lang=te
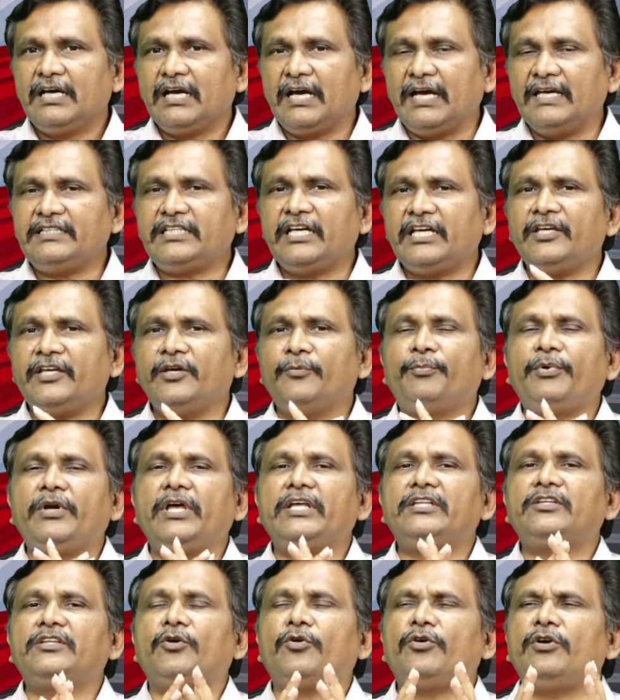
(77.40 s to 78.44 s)
అయితే
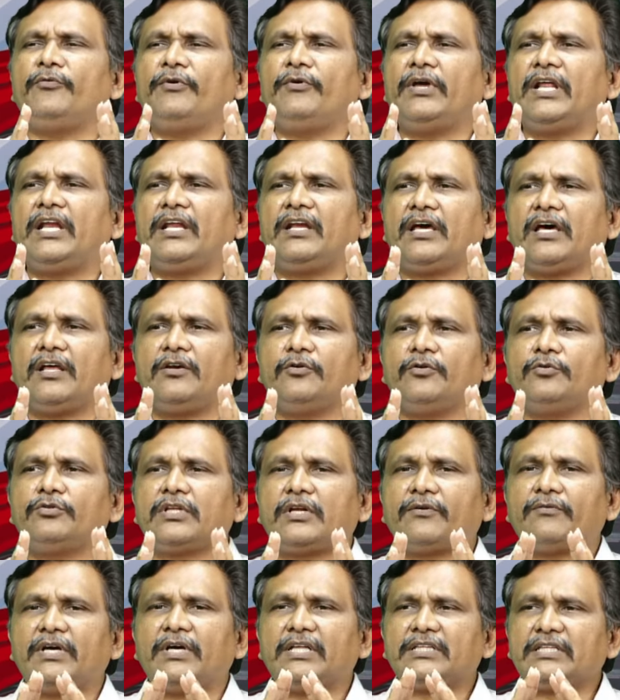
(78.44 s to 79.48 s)
ఎప్పుడైతే రెండు వేల నాలుగు
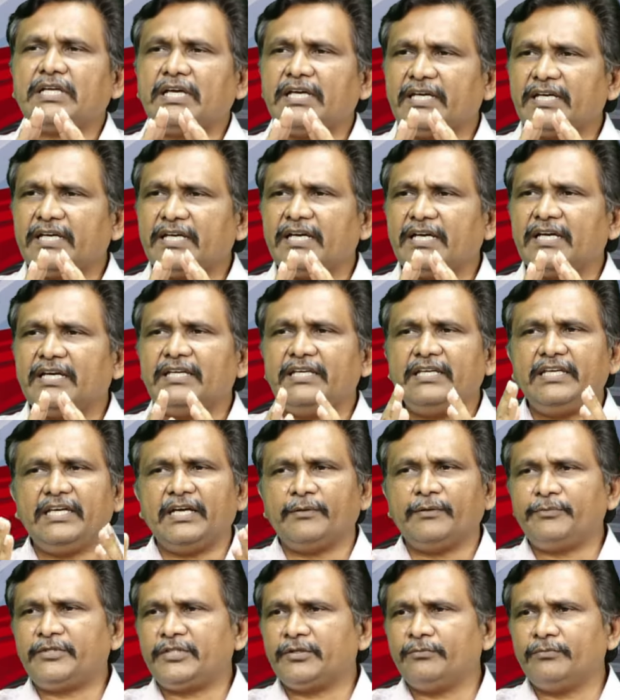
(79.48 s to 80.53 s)
తర్వాత ఇక ఈ
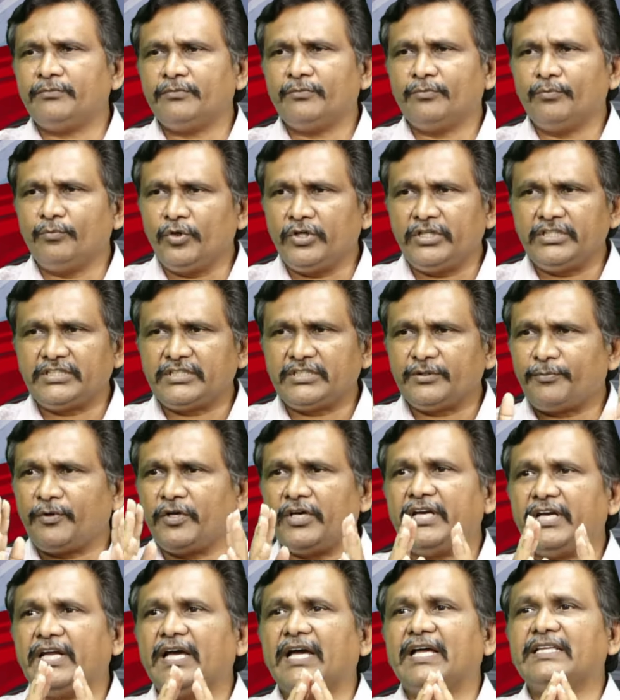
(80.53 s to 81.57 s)
అంశం
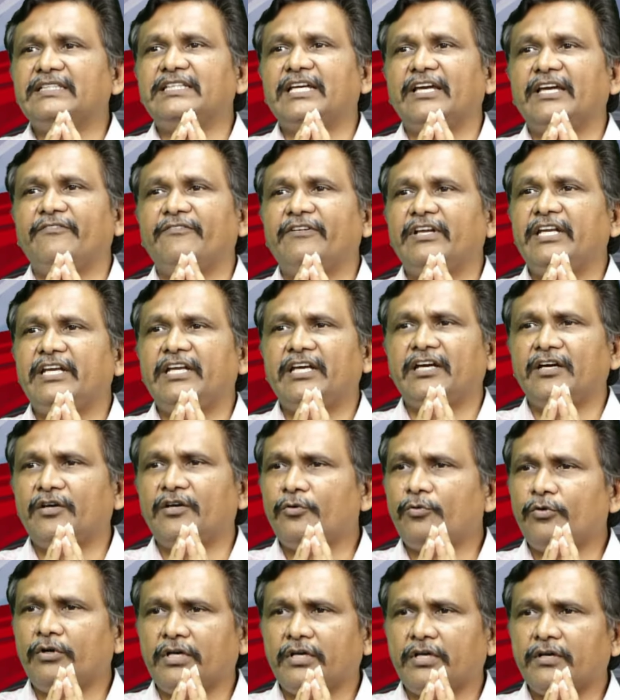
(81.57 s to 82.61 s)
ముగిసిపోయిన అధ్యాయం అని
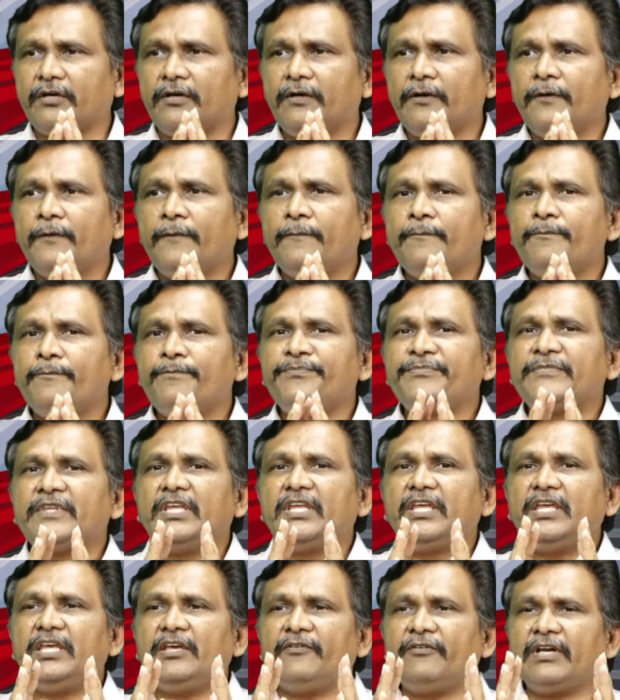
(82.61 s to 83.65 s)
అనుకున్నారు
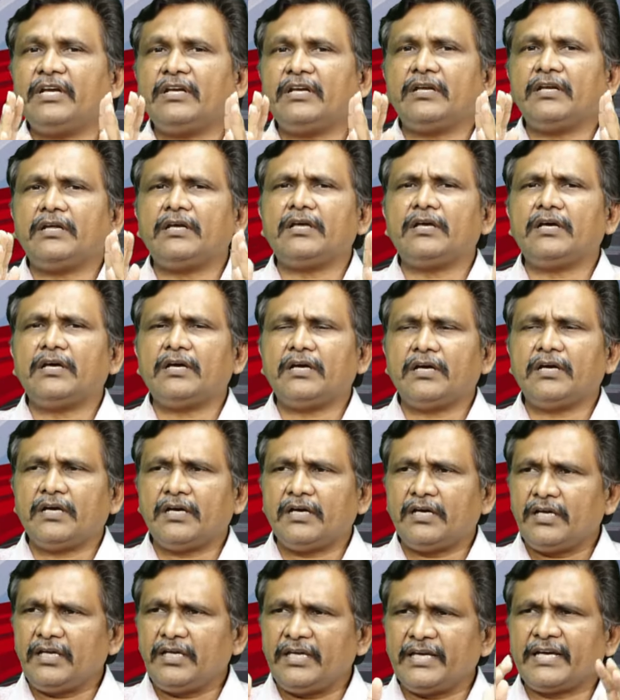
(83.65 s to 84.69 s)
ఈవెన్ hmm.
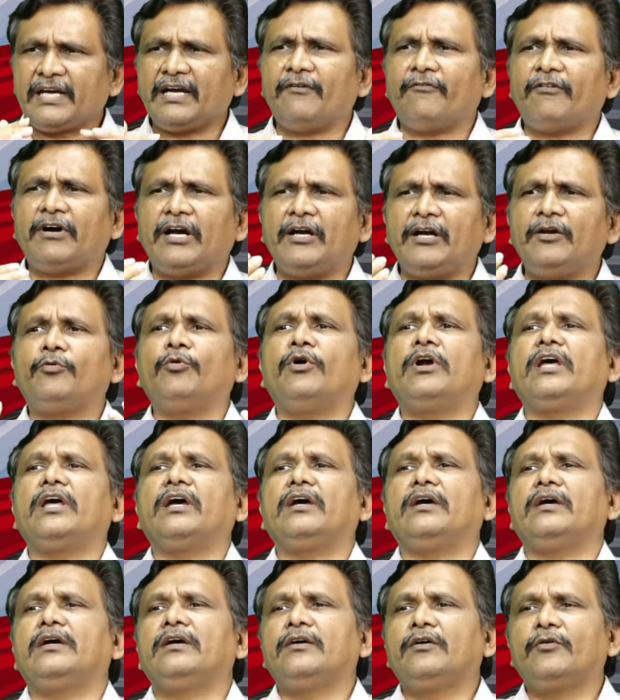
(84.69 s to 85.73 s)
ఇక వాళ్ళు కూడా
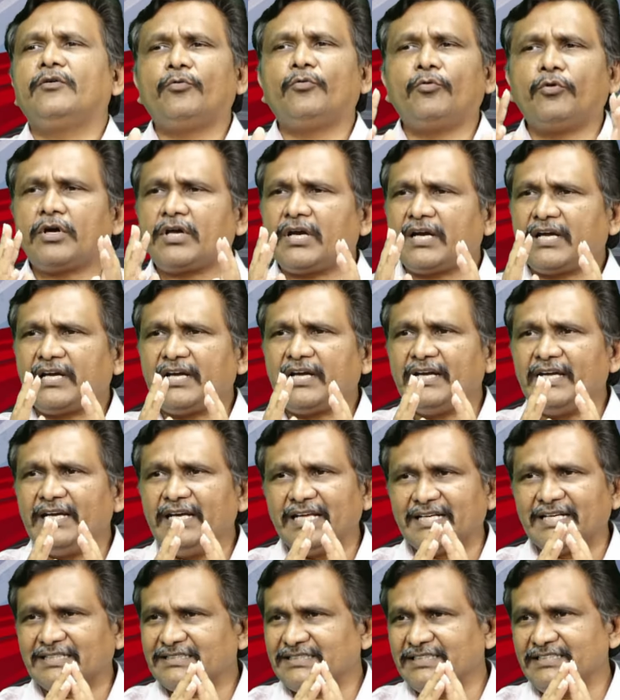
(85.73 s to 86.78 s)
ఒక రకంగా
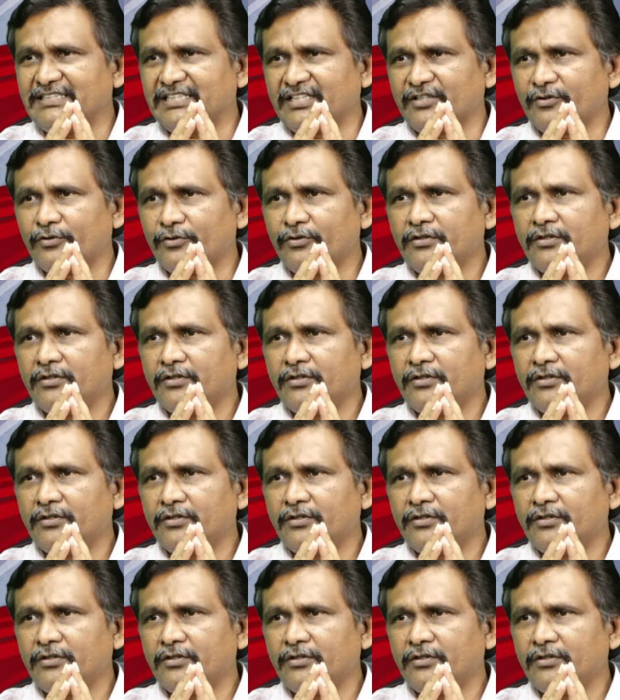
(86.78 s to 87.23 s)
నీరసించారు